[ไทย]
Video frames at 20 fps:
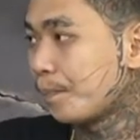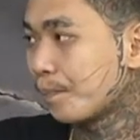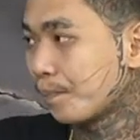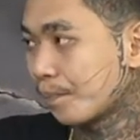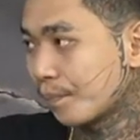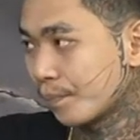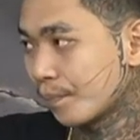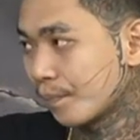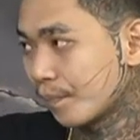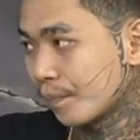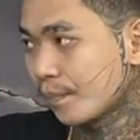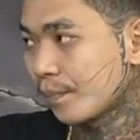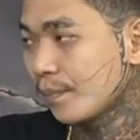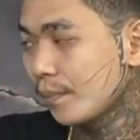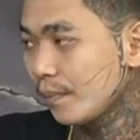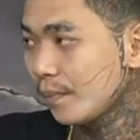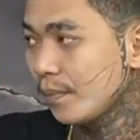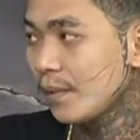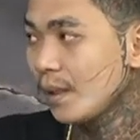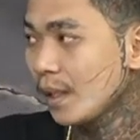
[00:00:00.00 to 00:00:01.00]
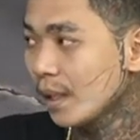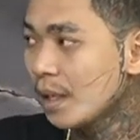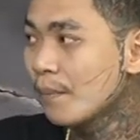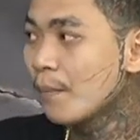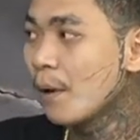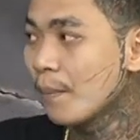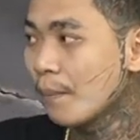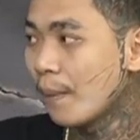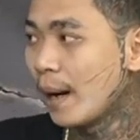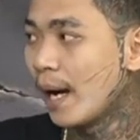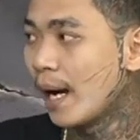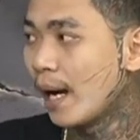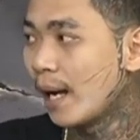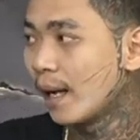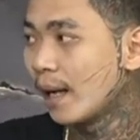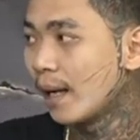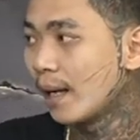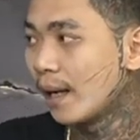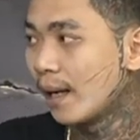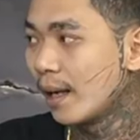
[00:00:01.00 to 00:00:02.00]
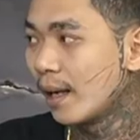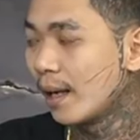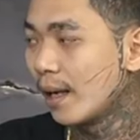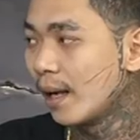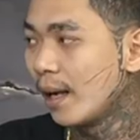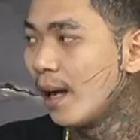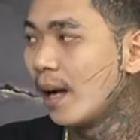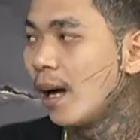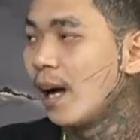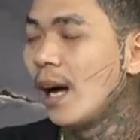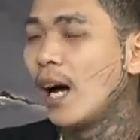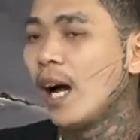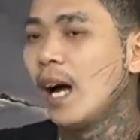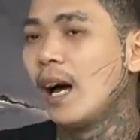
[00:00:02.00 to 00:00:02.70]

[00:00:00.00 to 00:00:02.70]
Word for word: ปล่อยปลาที่ปล่อยปลาอ่าอ่าของของ